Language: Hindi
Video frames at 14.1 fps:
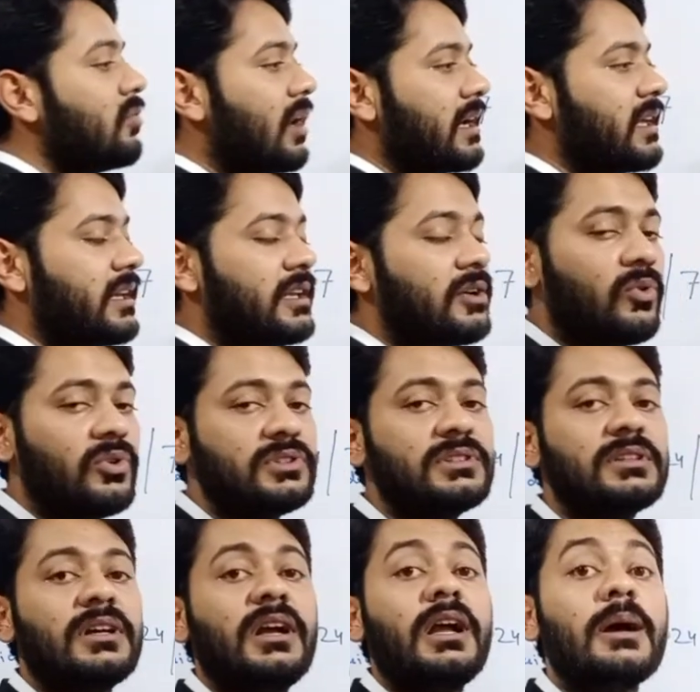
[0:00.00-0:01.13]
हुआ यानी
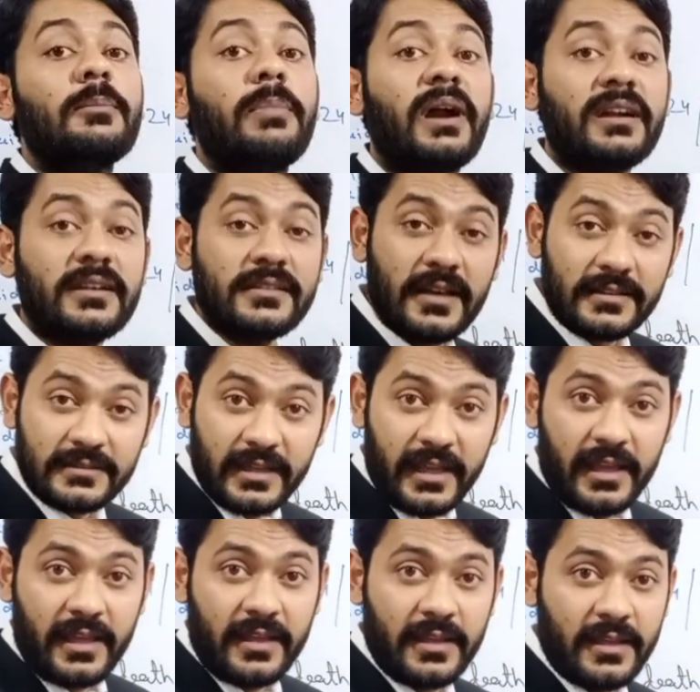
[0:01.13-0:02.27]
गोश्त फट जाता
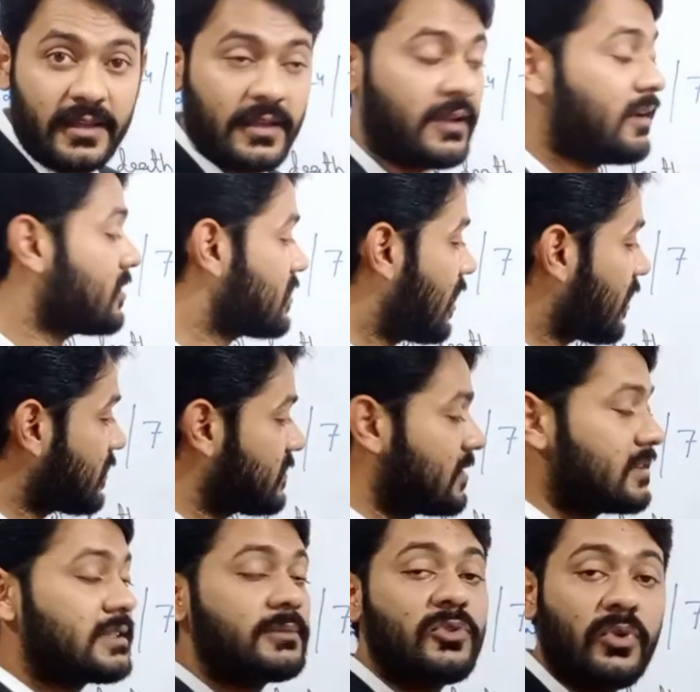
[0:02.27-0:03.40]
है
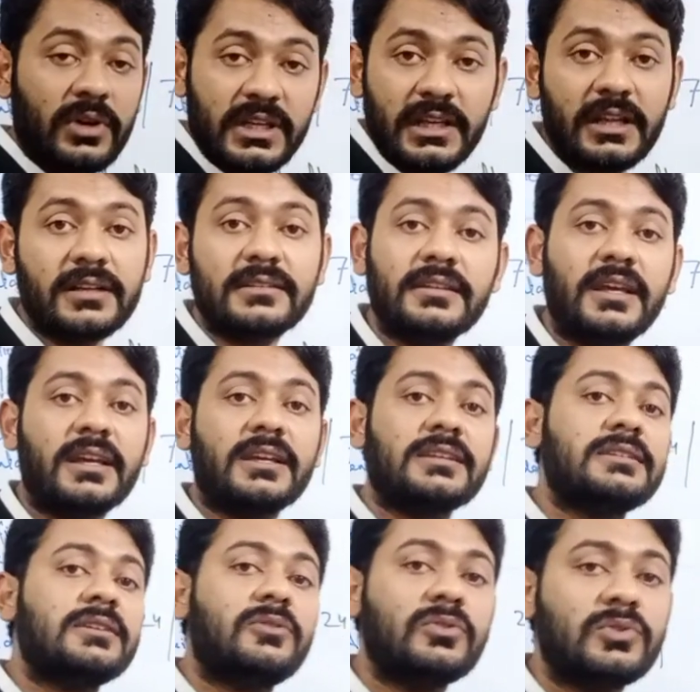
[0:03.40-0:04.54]
अक्सर जब गोली लगती है
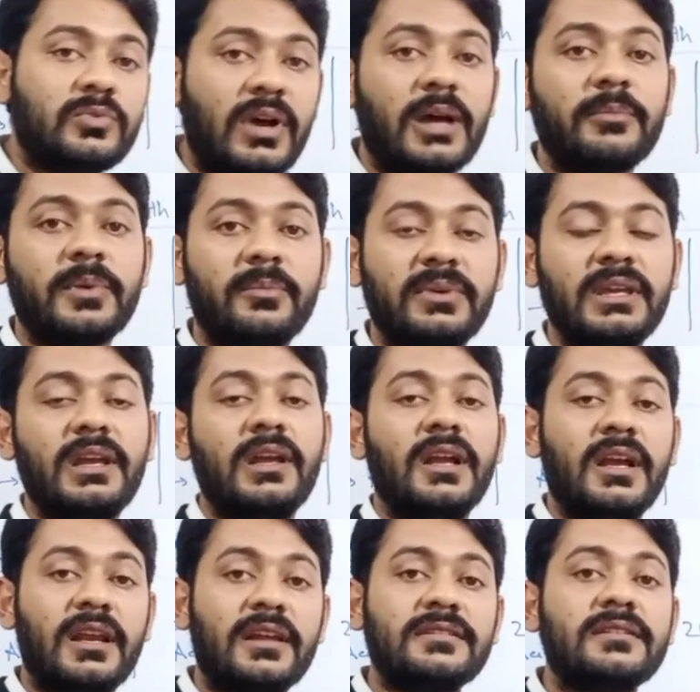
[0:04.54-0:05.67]
किसी को तो वहाँ पे भी
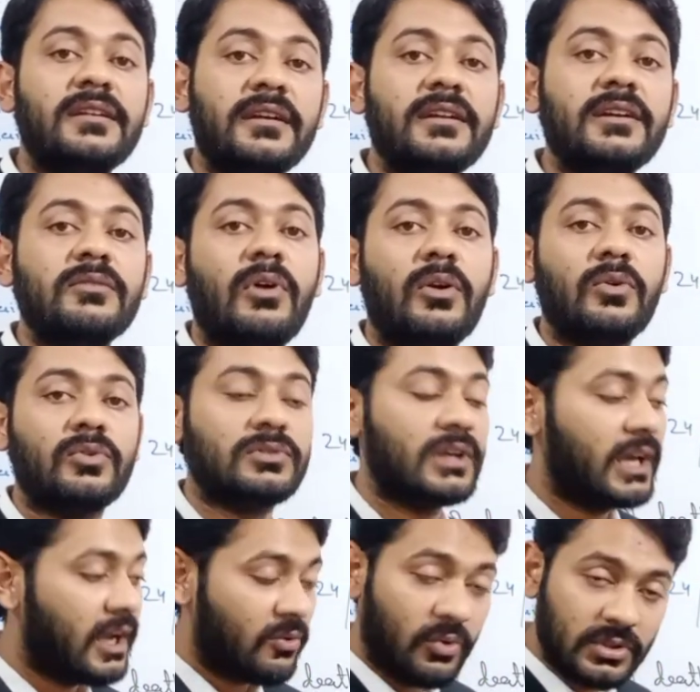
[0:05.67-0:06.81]
लेसीरेटेड वाउंड
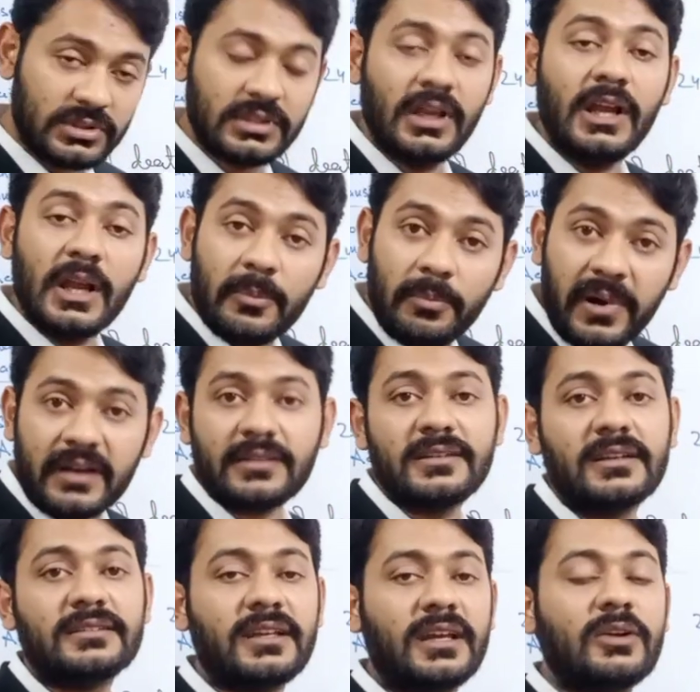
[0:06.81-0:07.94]
होता है गोश्त फट
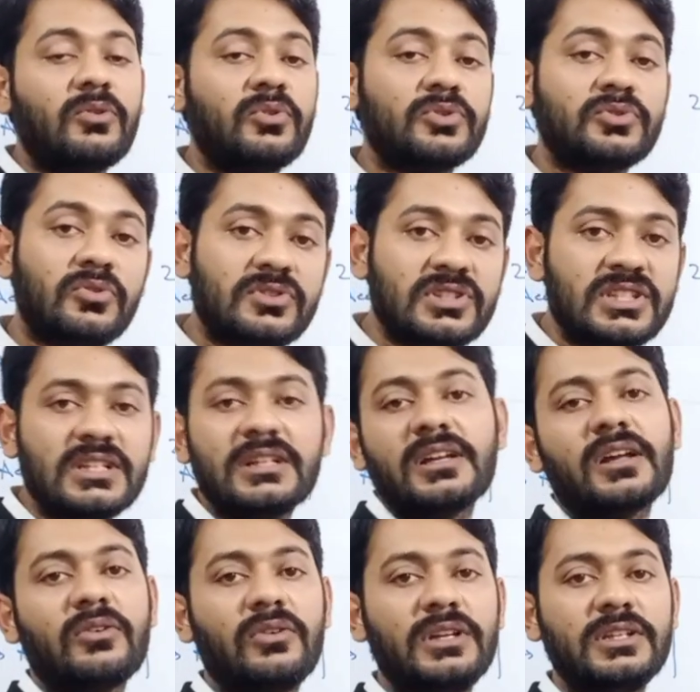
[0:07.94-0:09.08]
जाता है गोश्त को चीर
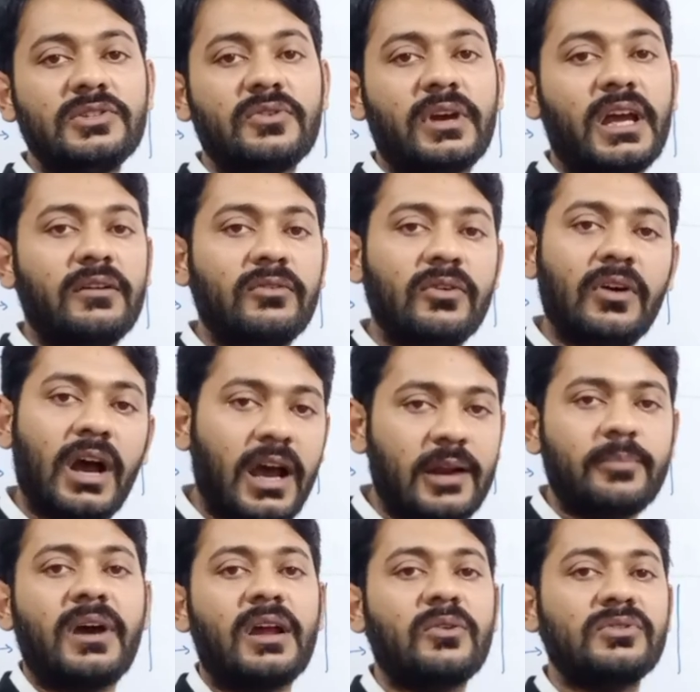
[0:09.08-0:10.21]
कर गोली जो है वो आर
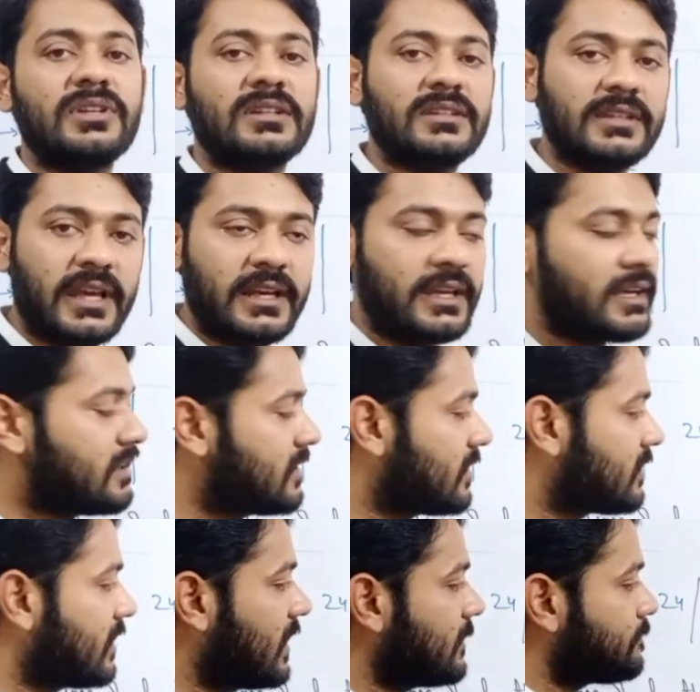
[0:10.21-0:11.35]
पार हो जाती है निकल
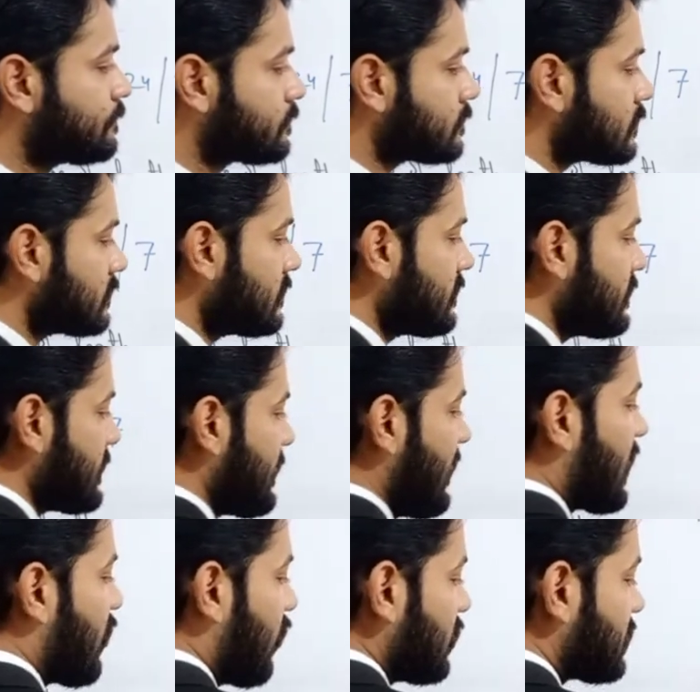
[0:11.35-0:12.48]
जाती है
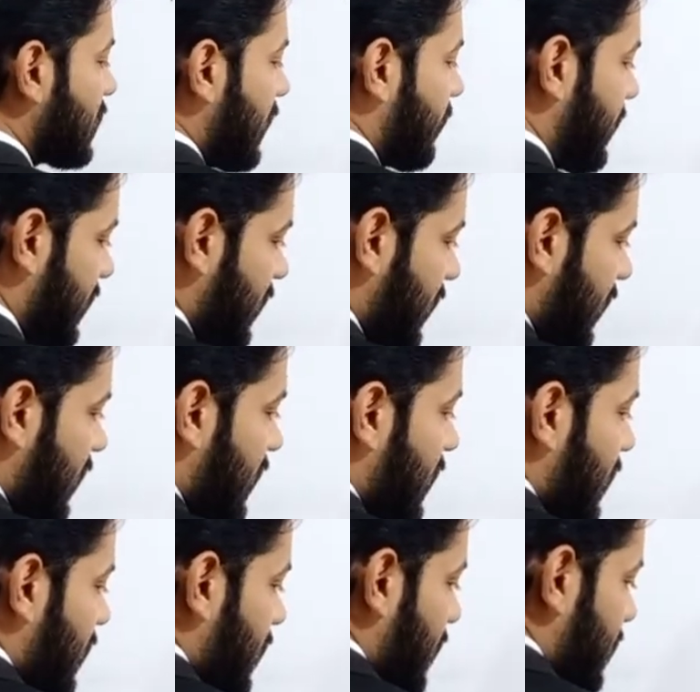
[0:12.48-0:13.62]
गोश्त का फटना
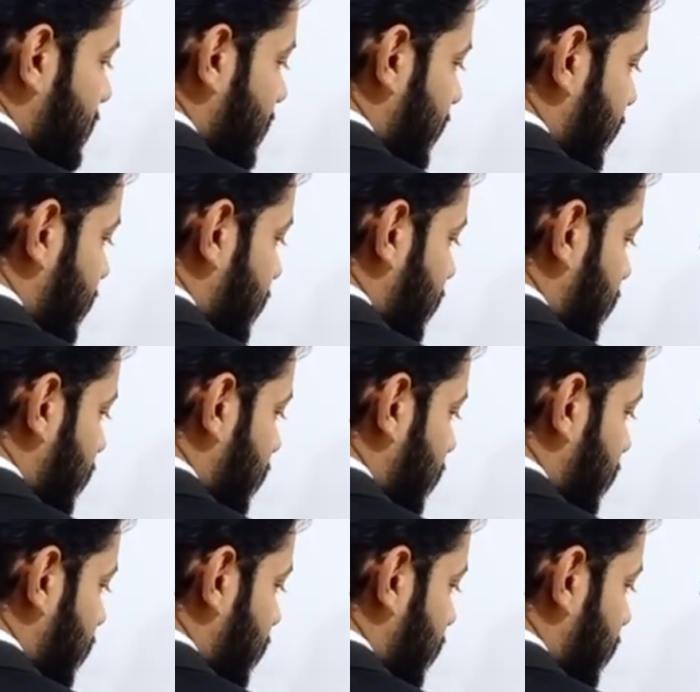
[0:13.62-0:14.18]
लेसीरेट